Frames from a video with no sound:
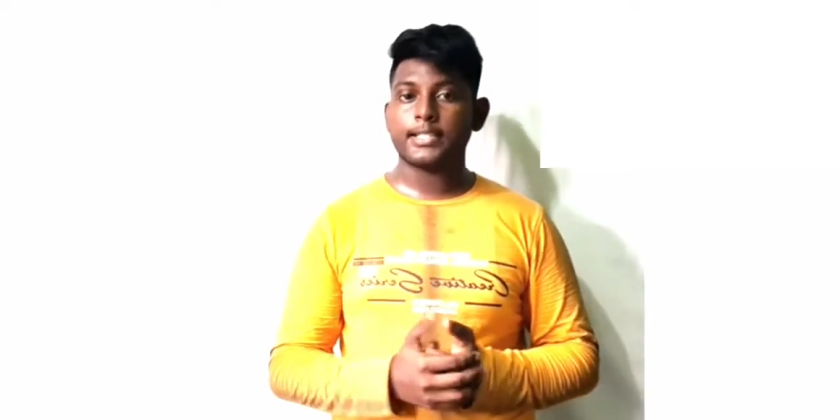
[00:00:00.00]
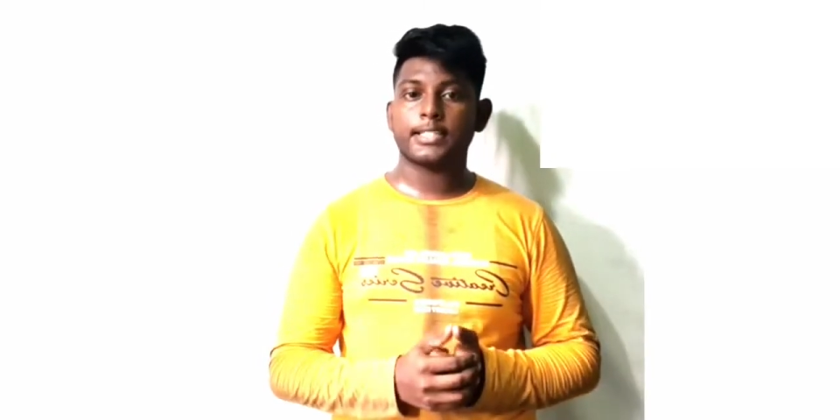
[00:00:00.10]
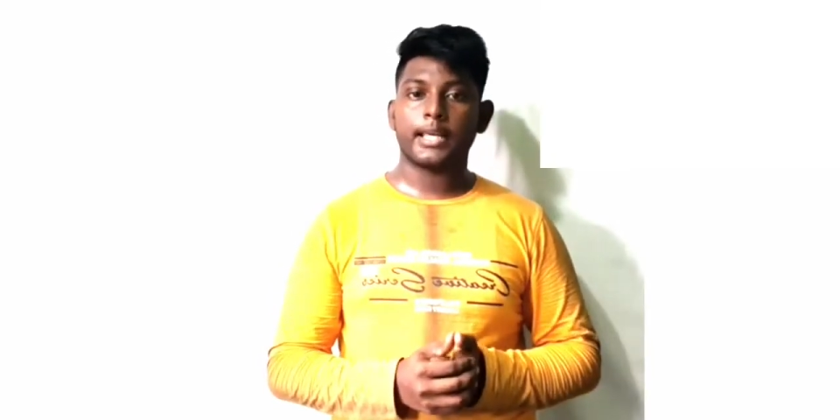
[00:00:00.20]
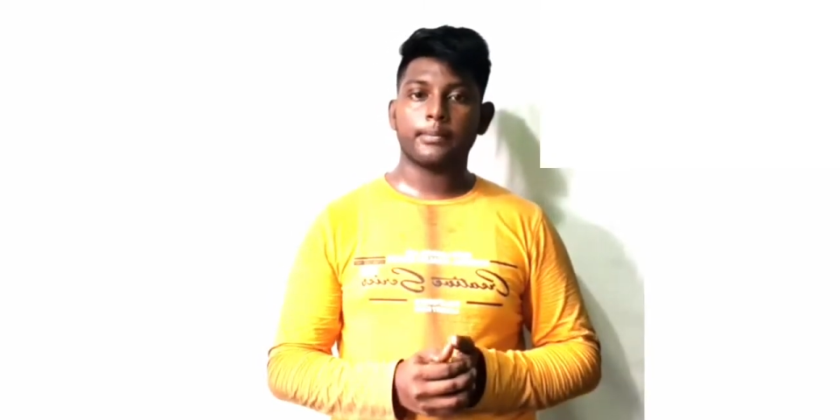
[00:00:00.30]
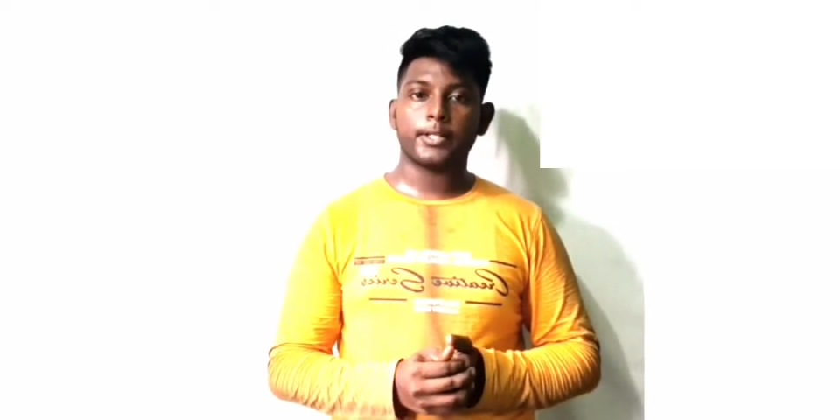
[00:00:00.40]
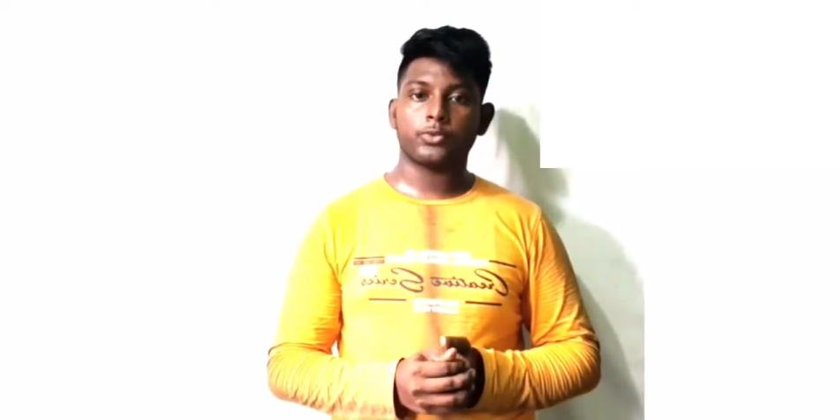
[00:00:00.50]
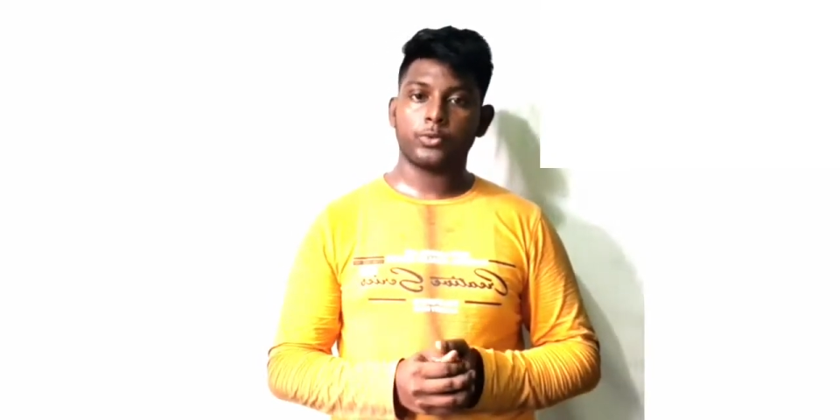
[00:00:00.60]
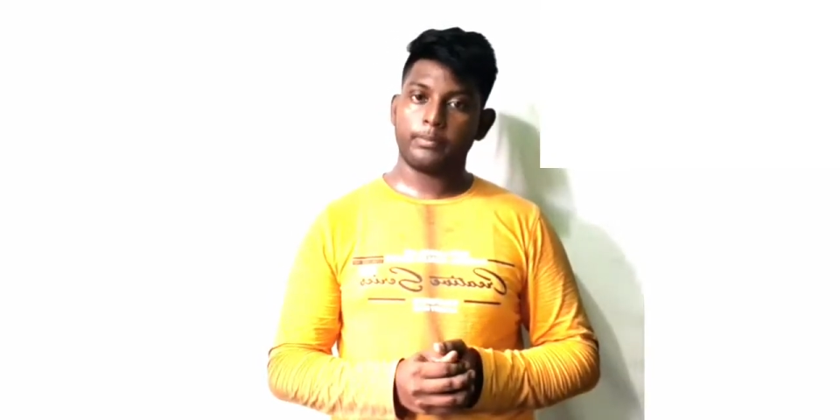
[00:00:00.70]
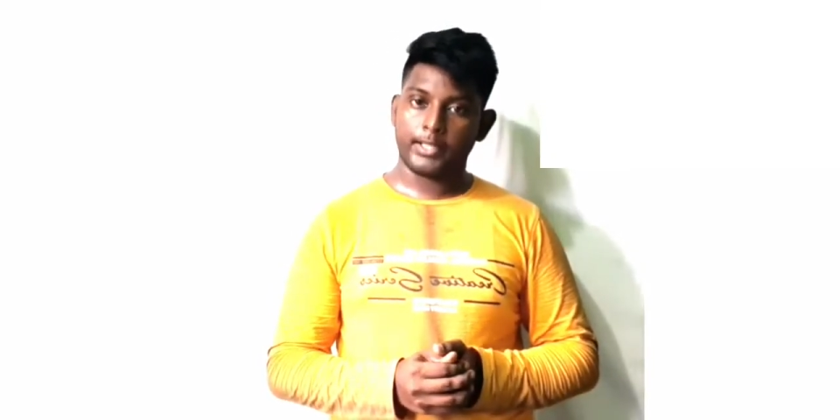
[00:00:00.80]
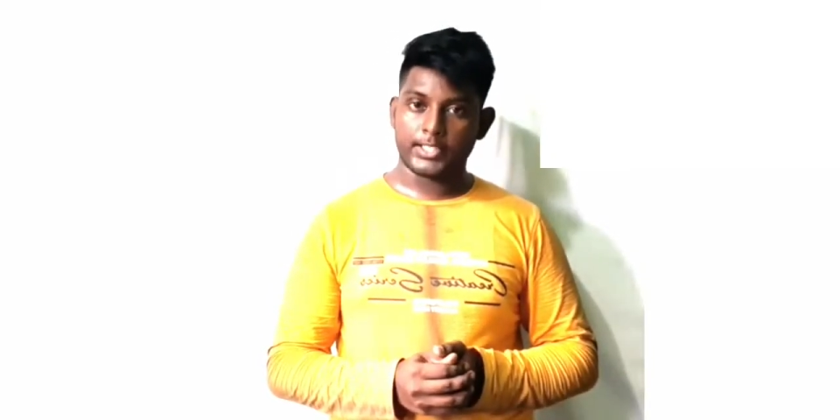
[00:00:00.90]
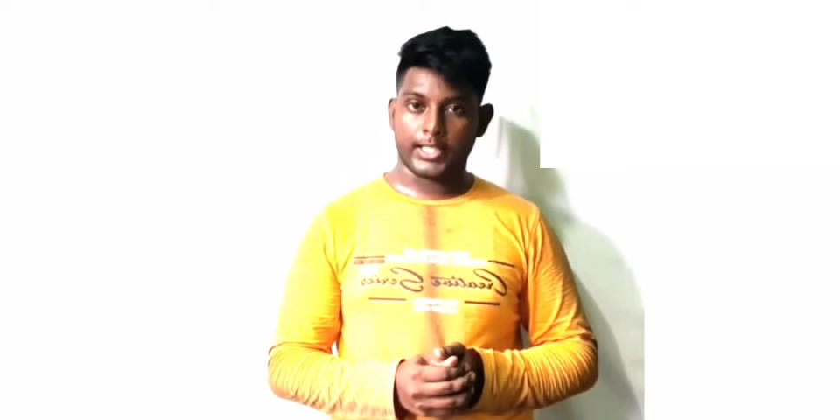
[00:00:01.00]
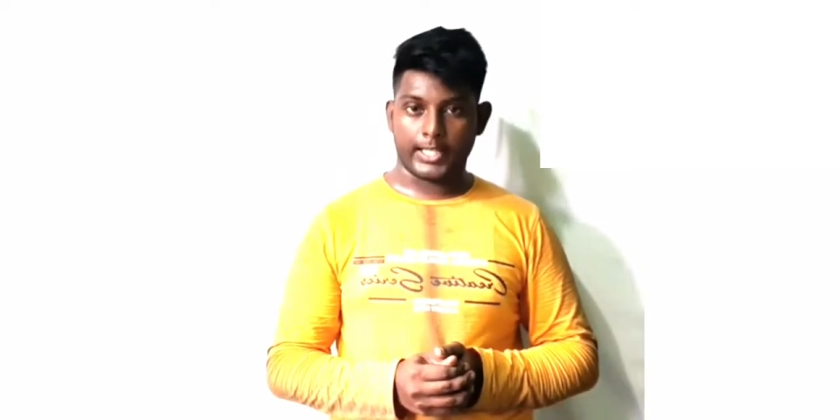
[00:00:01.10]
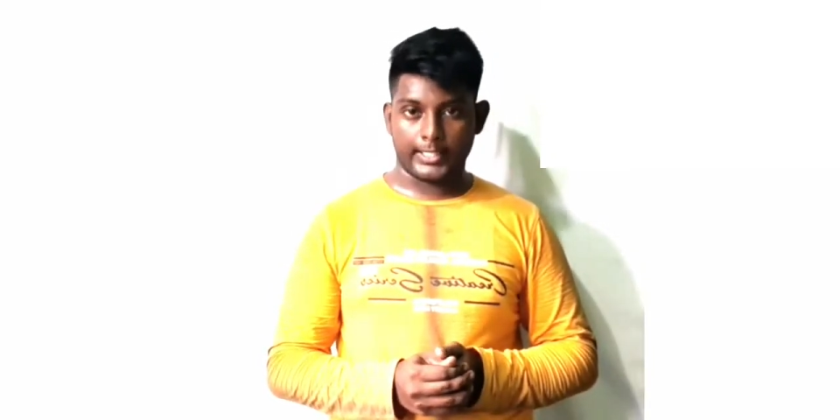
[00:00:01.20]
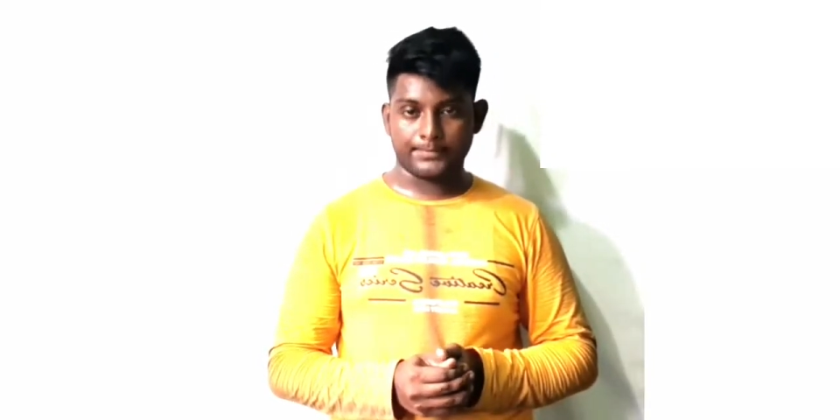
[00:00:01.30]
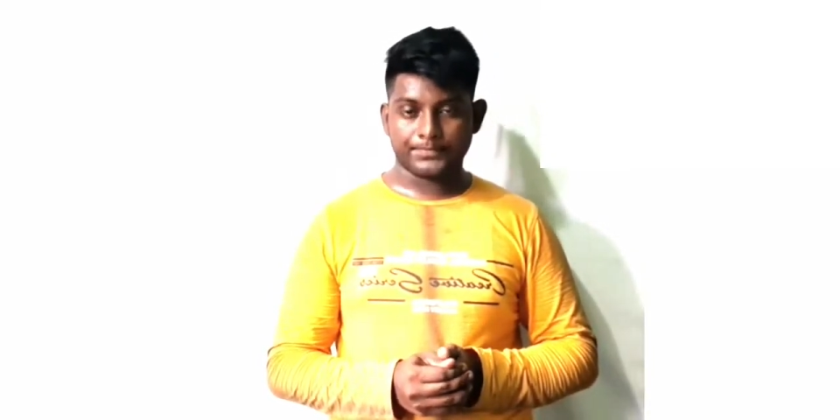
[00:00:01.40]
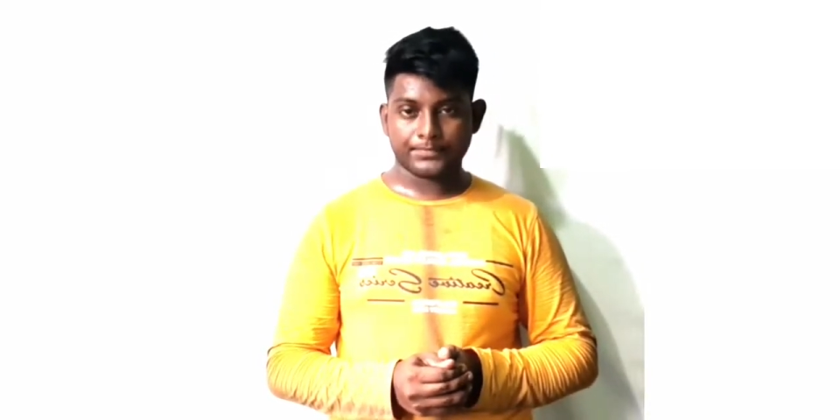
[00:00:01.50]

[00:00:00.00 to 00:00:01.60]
इस गेम के थ्रू मिल जाएगा